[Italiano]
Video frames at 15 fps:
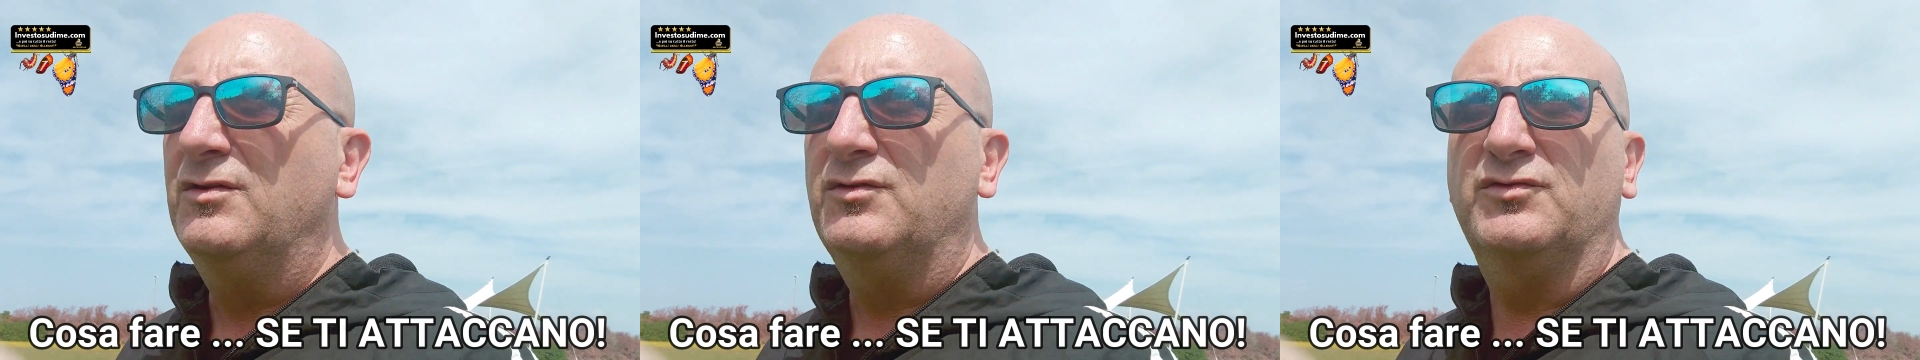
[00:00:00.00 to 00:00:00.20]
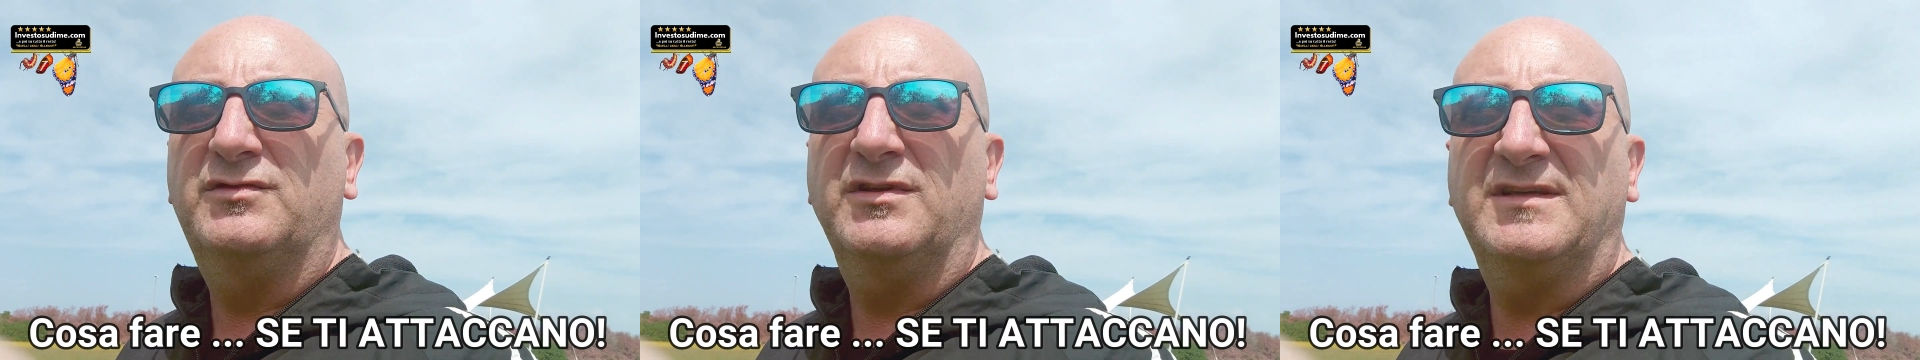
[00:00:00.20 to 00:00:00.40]

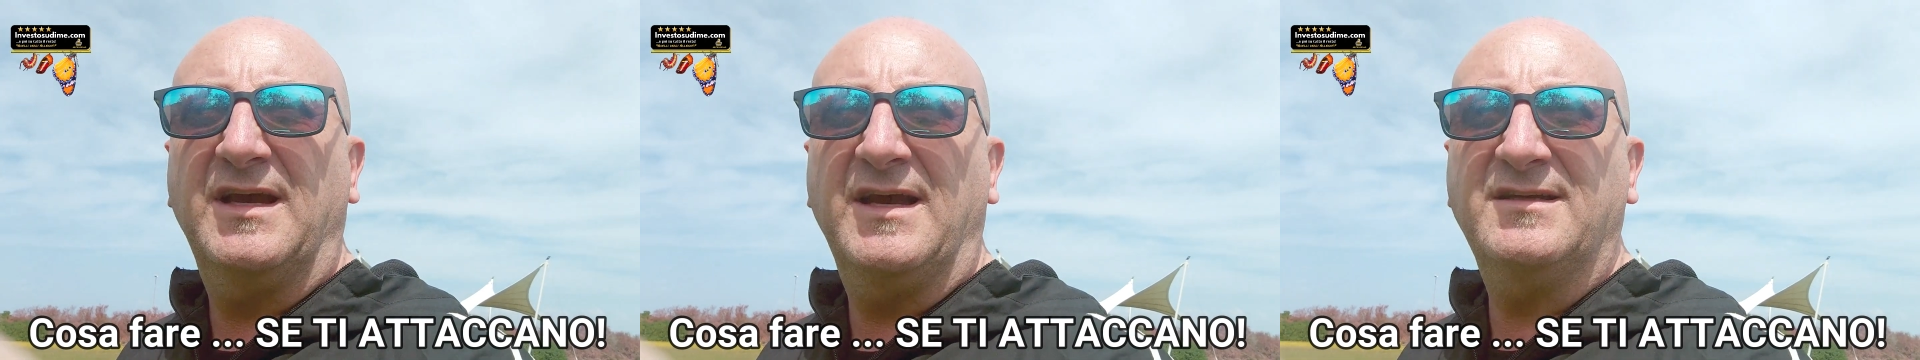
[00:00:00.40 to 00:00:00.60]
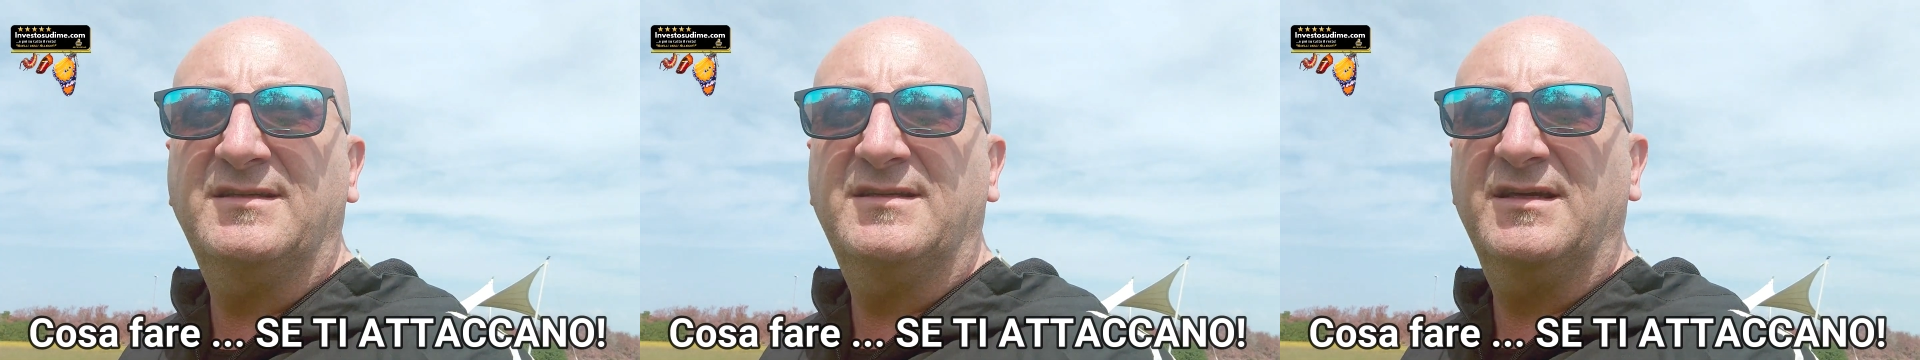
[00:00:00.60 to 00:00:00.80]
tutti i
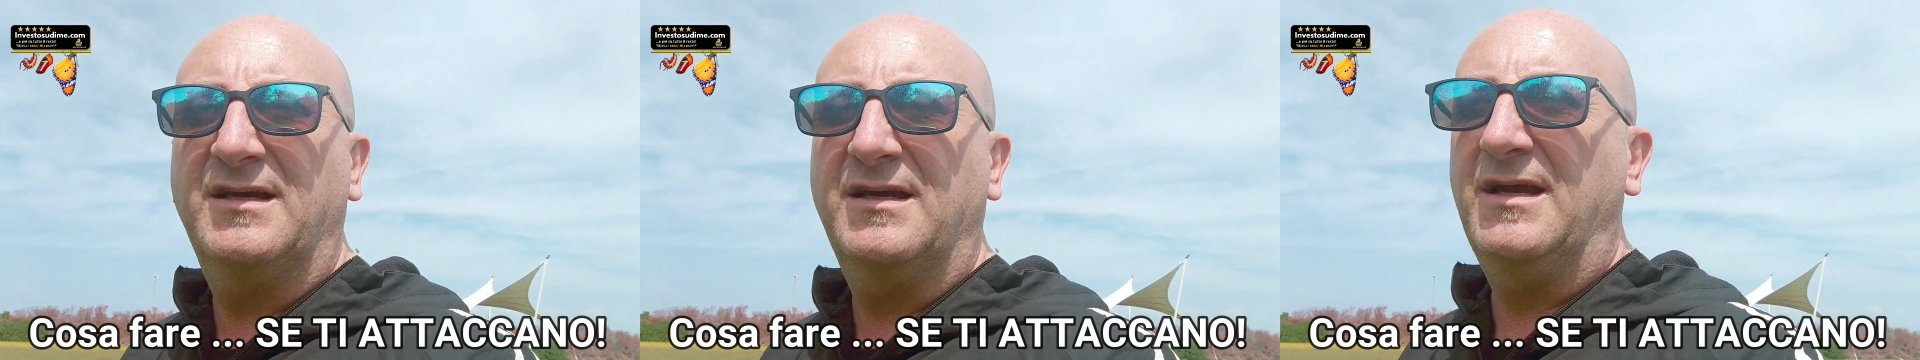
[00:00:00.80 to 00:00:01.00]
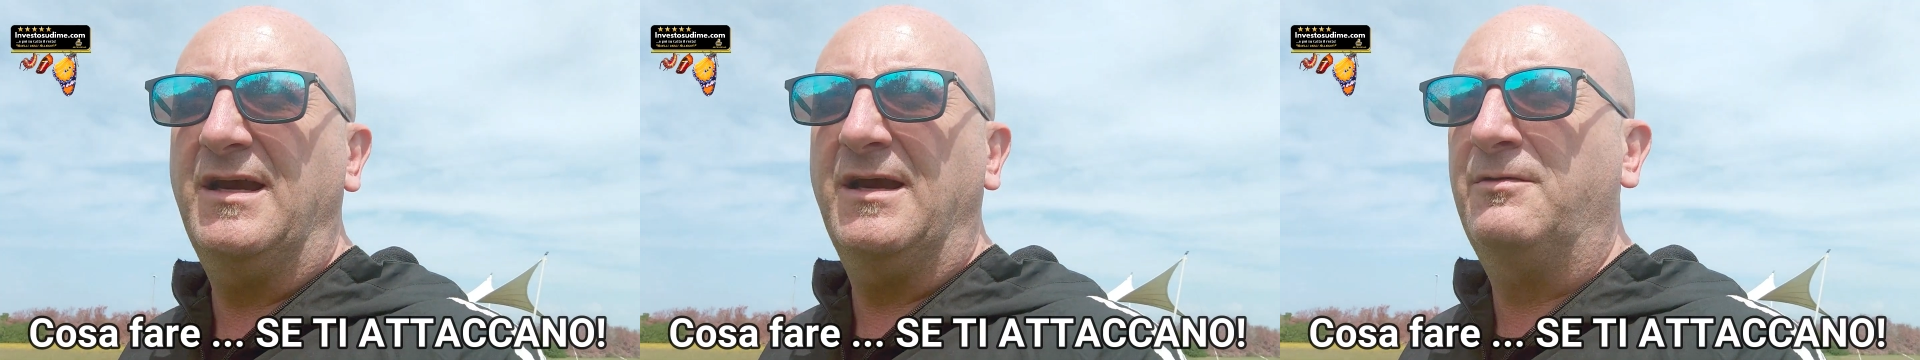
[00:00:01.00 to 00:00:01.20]
sensi
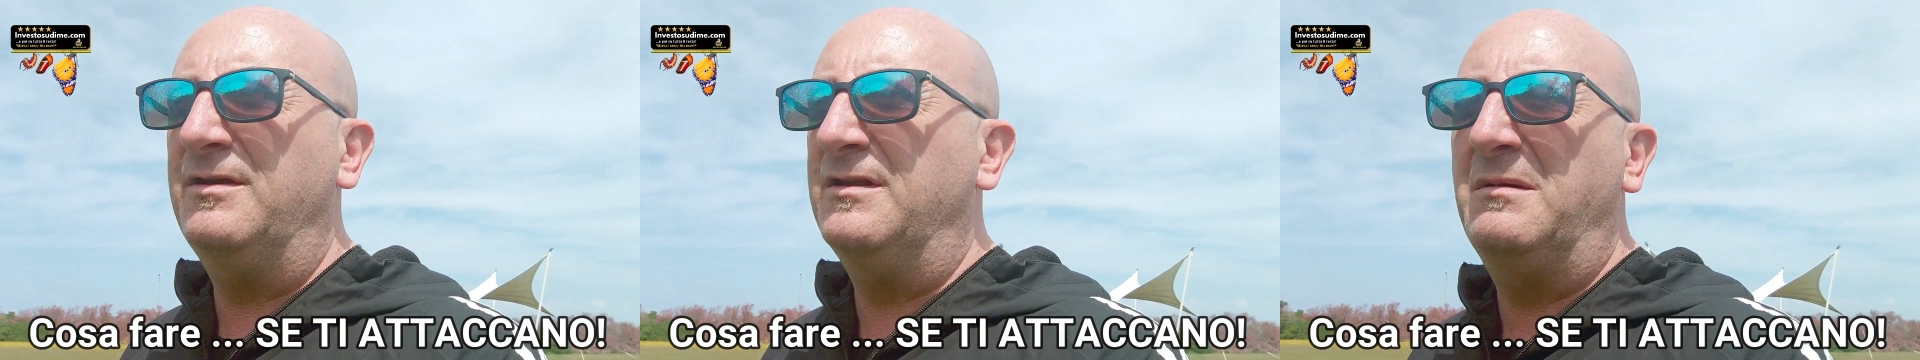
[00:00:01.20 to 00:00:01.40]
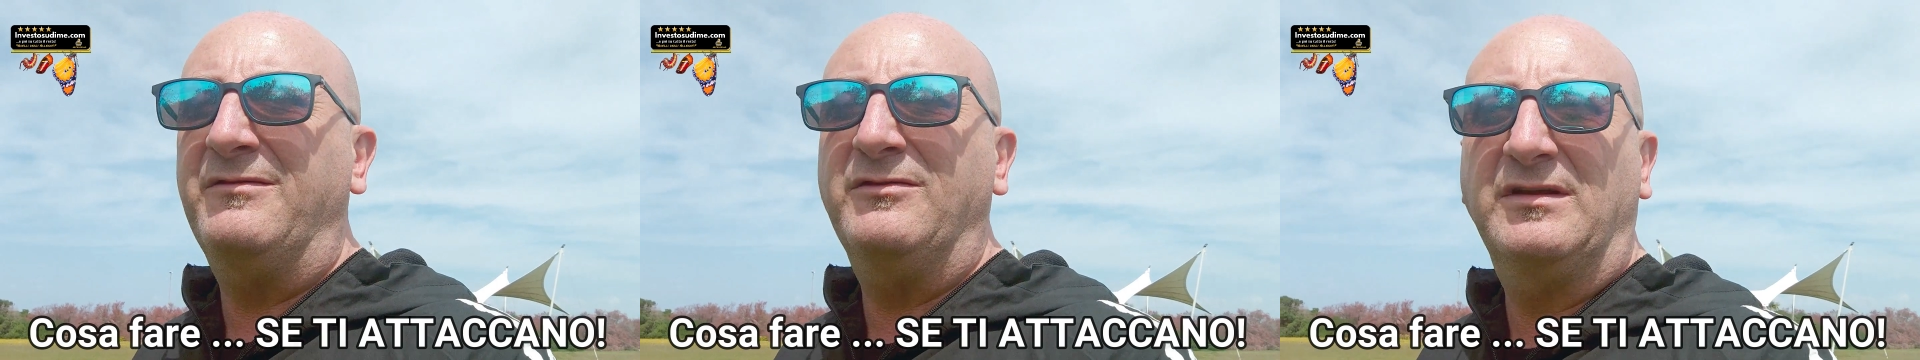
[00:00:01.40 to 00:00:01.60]
e
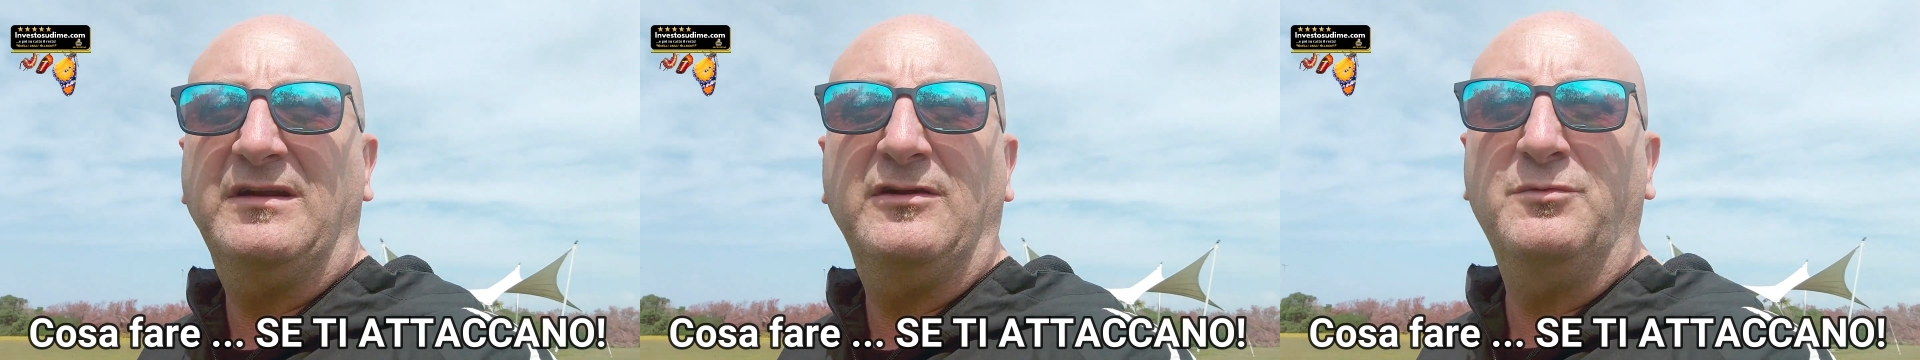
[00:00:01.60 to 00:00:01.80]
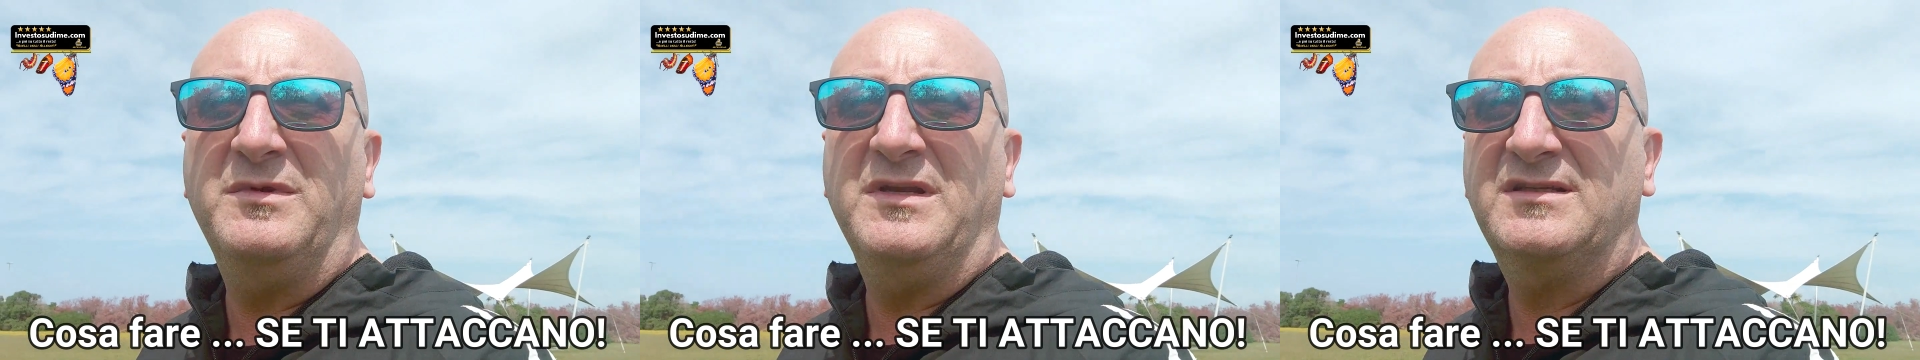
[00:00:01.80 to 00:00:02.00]
quindi mi è venuta
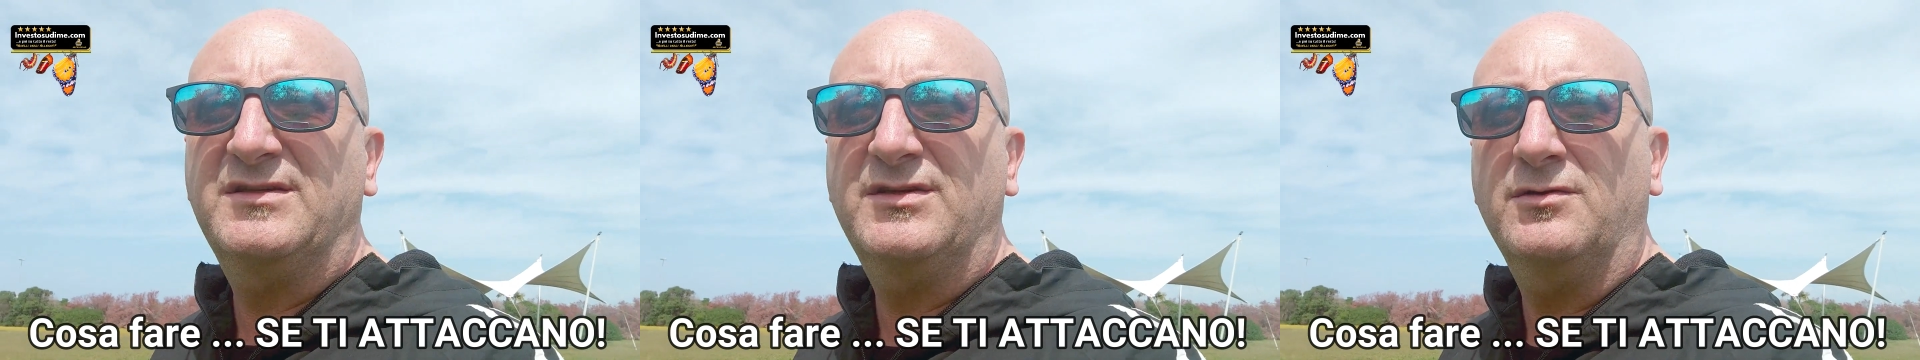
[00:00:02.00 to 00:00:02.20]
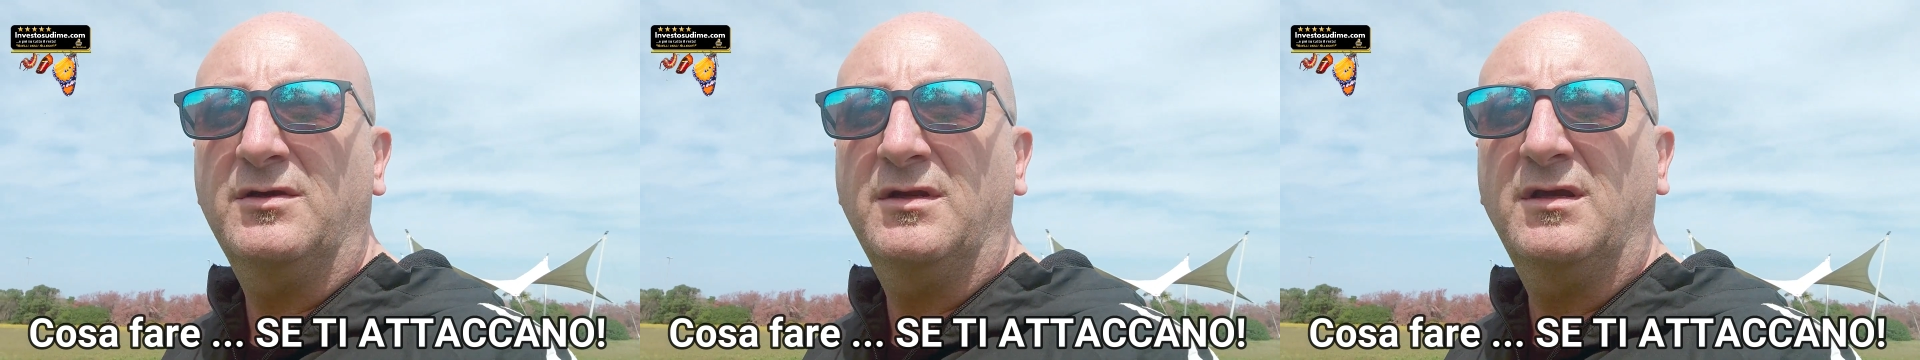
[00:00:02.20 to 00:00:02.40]

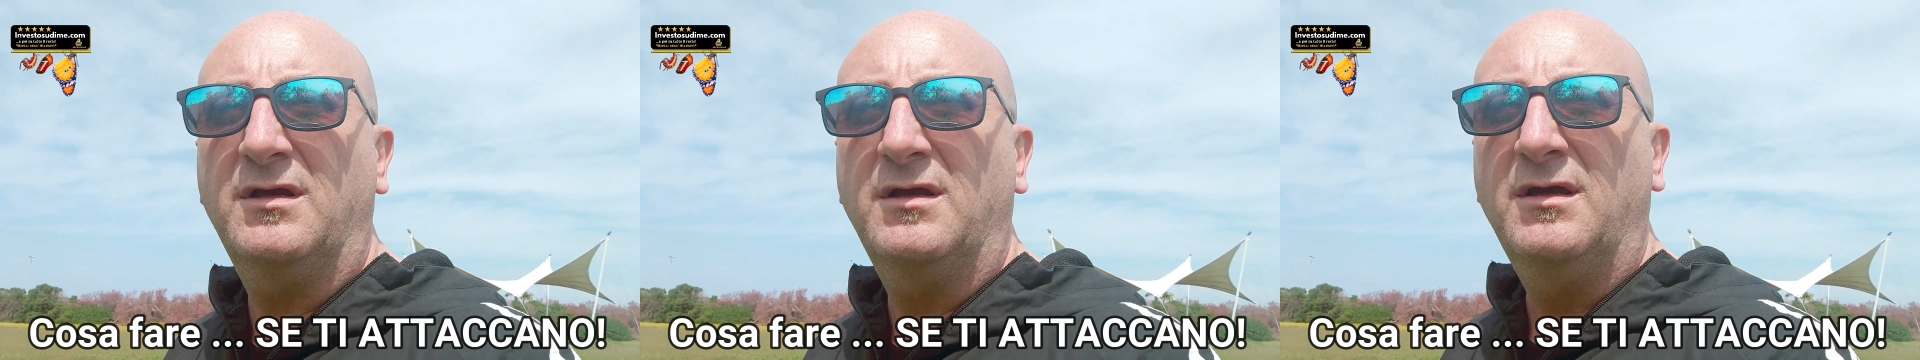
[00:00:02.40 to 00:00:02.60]
l'illuminazione.